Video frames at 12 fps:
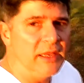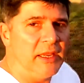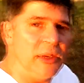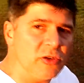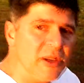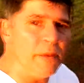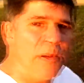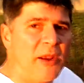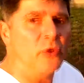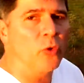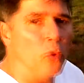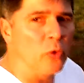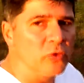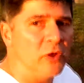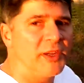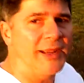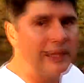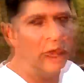Isso depende do controle
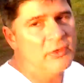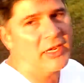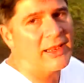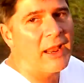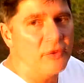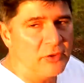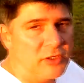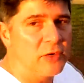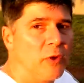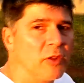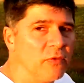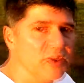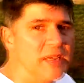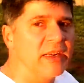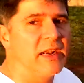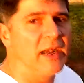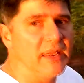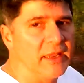de cada um e, claro, de quanto você
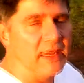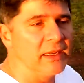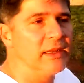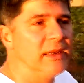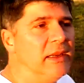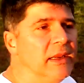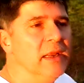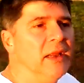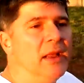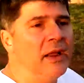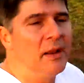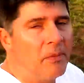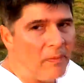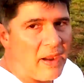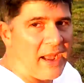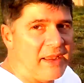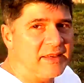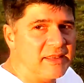ganha, né?
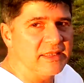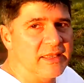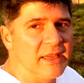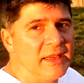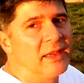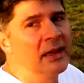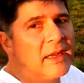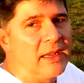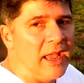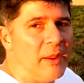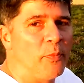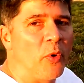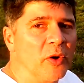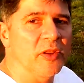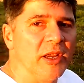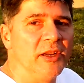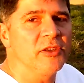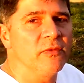Mas é
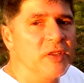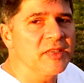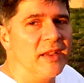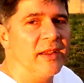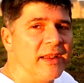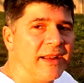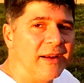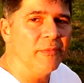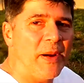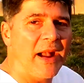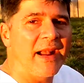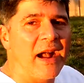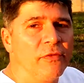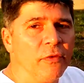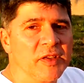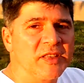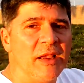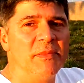importante você pagar
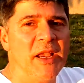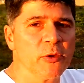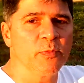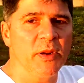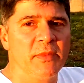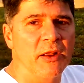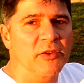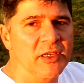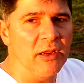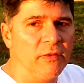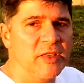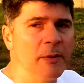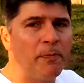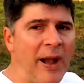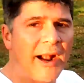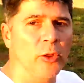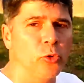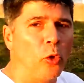você mesmo primeiro, senão você
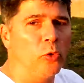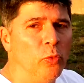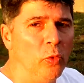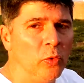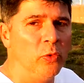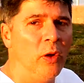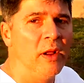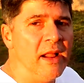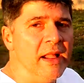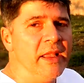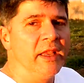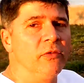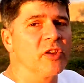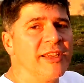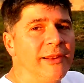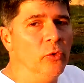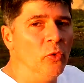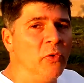paga todo mundo e você
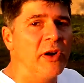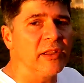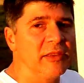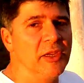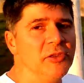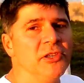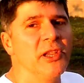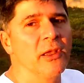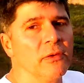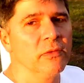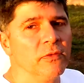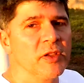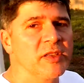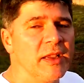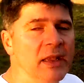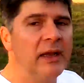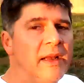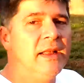nunca tem dinheiro. Você